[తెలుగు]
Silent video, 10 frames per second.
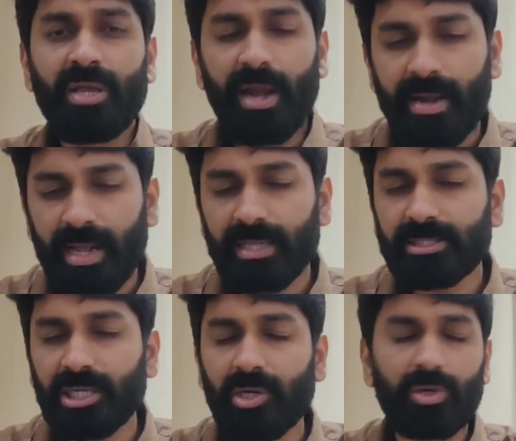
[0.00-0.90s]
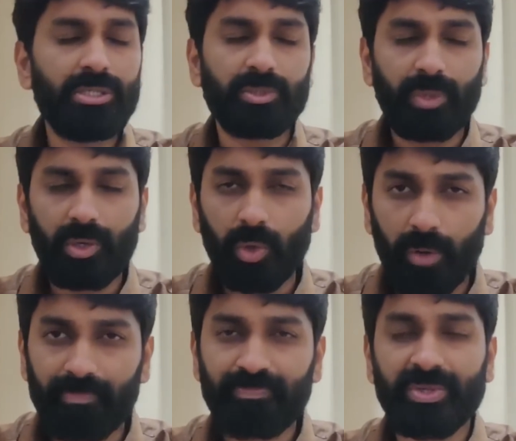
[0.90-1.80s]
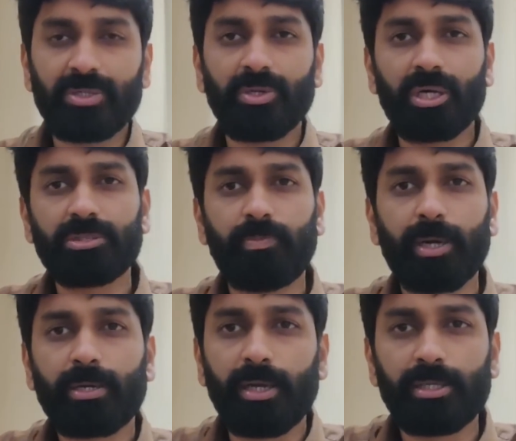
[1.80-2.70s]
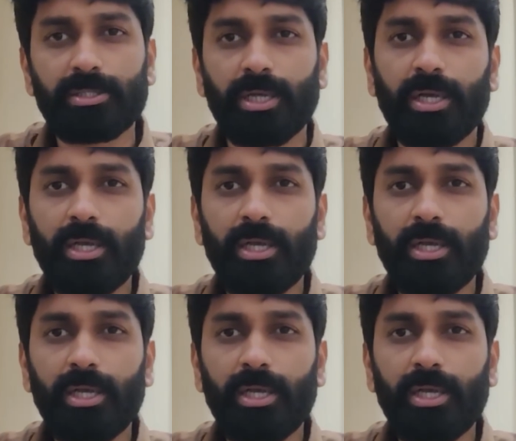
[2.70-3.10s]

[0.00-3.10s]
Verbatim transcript: అండ్ రాజస్థాన్ రాయల్స్ విల్ హోప్ దట్ జాస్ బట్లర్స్